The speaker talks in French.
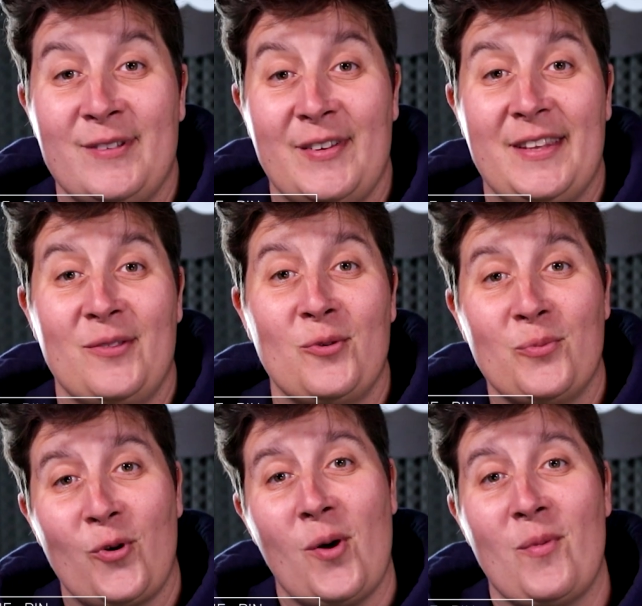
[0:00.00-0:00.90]
Vous avez été
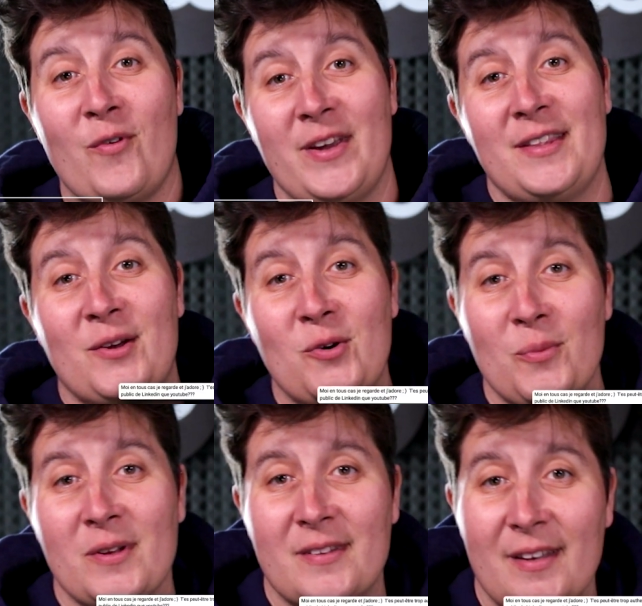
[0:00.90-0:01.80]
nombreux à m'envoyer des
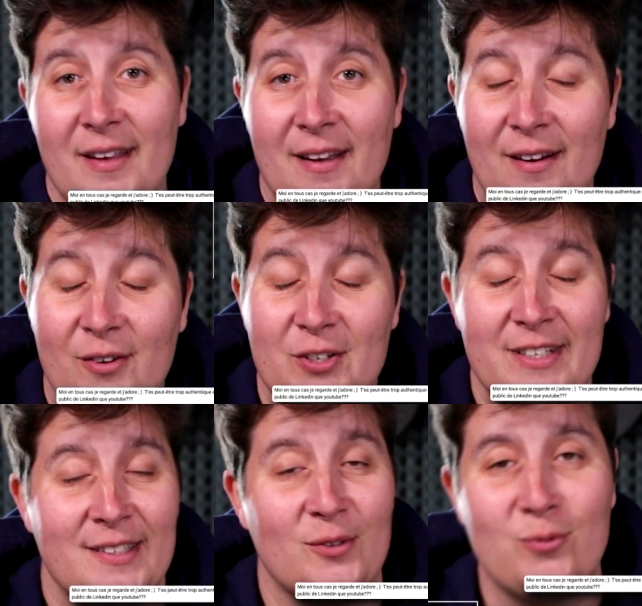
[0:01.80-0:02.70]
commentaires, je
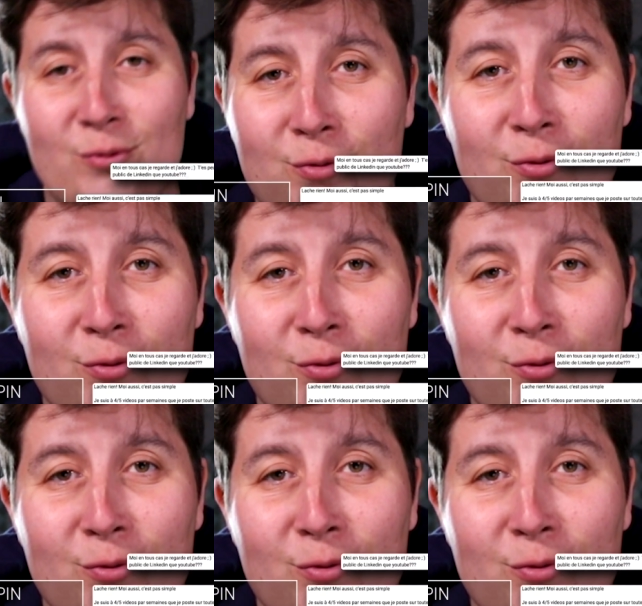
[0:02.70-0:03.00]
les ai tous